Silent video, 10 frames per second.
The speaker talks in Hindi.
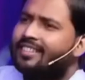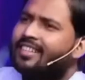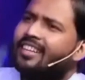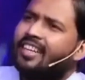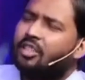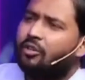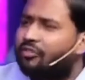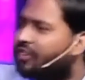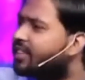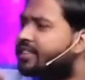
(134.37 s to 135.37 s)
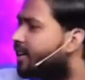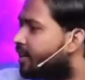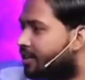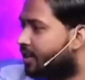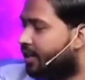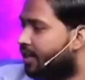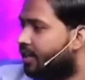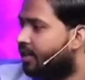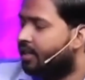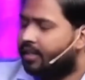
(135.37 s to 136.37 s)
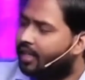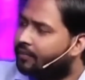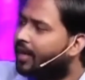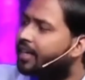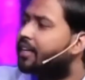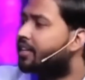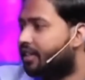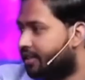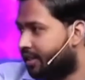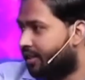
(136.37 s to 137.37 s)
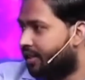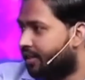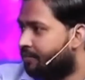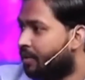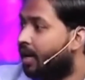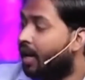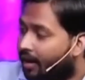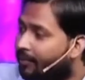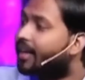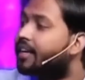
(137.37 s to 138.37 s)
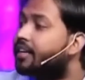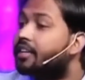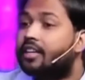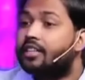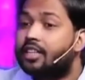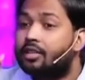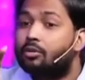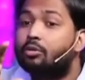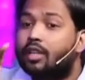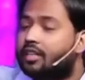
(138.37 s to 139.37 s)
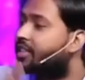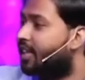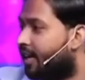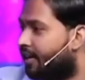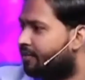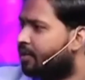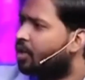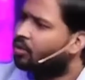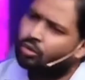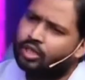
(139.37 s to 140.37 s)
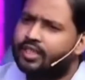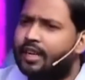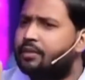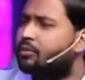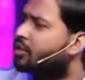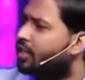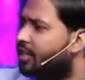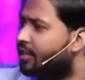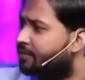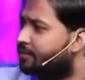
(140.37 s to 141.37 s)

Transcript: सर ये जो फीस का कल्चर है हाँ। ये हमारा इंडियन कल्चर नहीं है हमारा इंडियन कल्चर गुरु दक्षिणा है उस हिसाब से वो सही है